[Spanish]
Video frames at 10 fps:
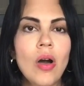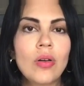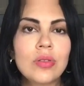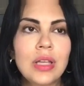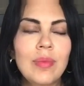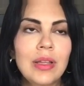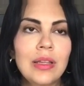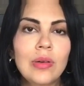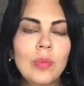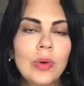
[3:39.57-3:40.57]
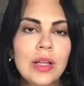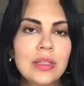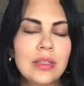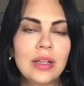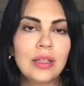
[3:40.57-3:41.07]
O sea, me dijo,
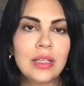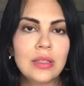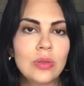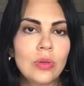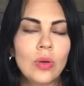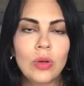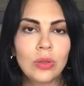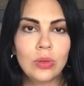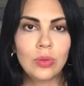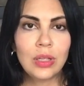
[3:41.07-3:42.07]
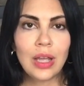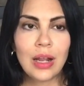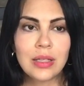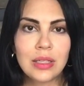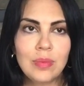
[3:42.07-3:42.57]
puedes hacerte este estudio cuando tú
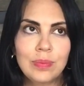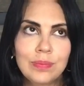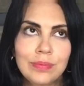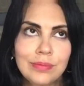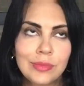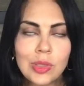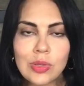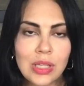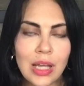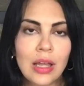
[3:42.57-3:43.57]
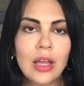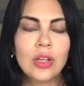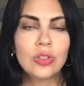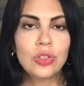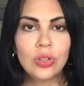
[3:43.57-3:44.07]
quieras. Y no sé,
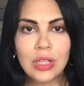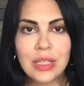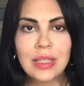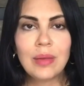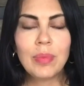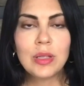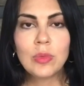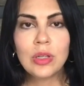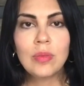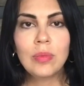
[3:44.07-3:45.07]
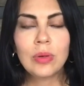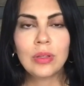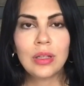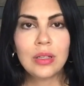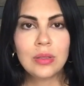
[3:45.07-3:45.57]
yo que sepa es muy
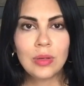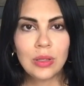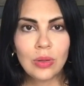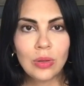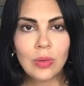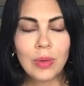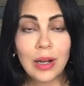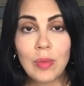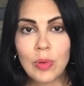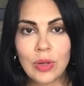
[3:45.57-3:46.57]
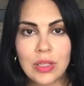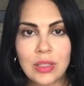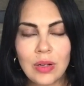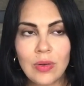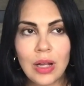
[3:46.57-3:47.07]
importante sobre todo ver la
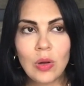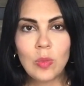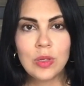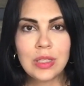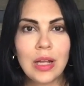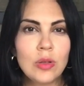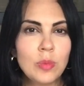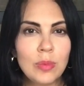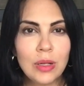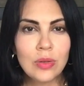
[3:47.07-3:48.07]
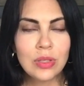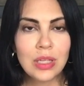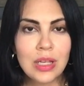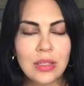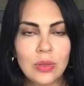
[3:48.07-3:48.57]
progesterona, cómo está los primeros
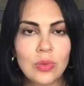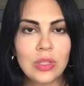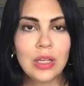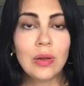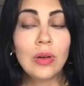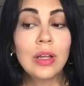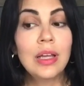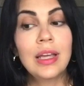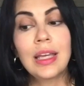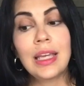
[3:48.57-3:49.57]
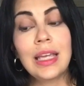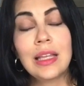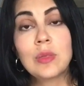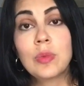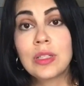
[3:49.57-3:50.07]
días de tu ciclo y
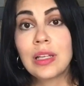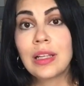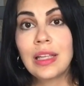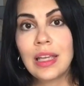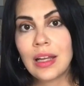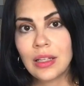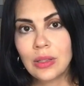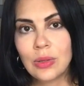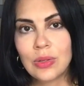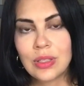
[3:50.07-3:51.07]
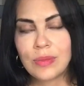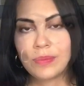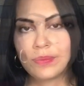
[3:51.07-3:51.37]
después del día 14.